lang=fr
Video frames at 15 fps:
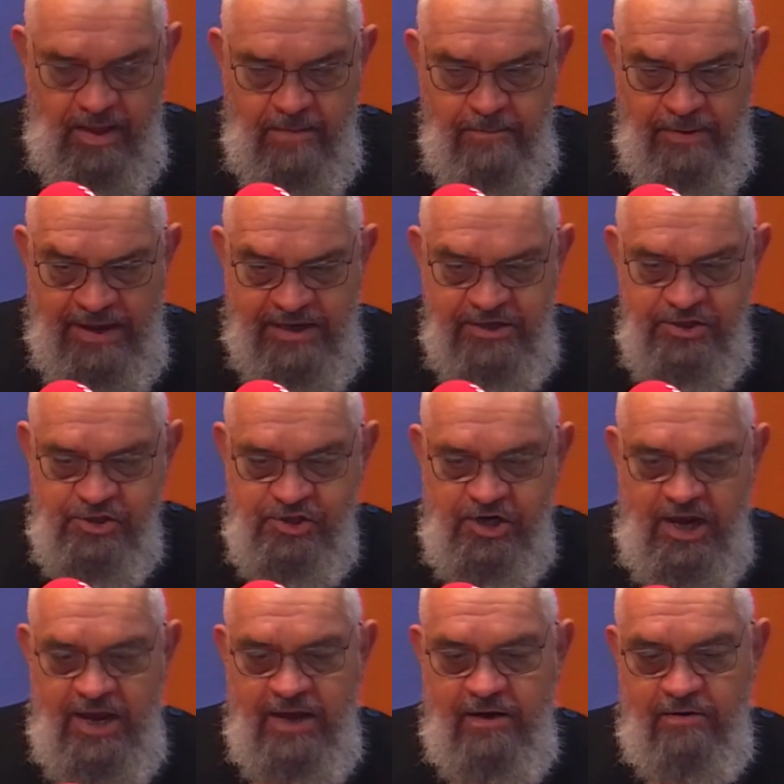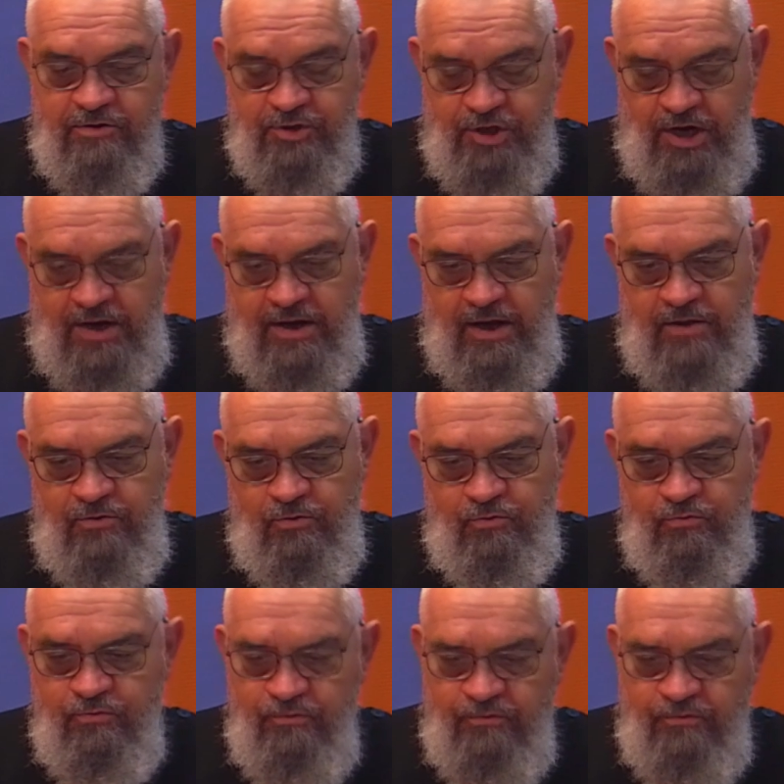prenne chair en chacun de nous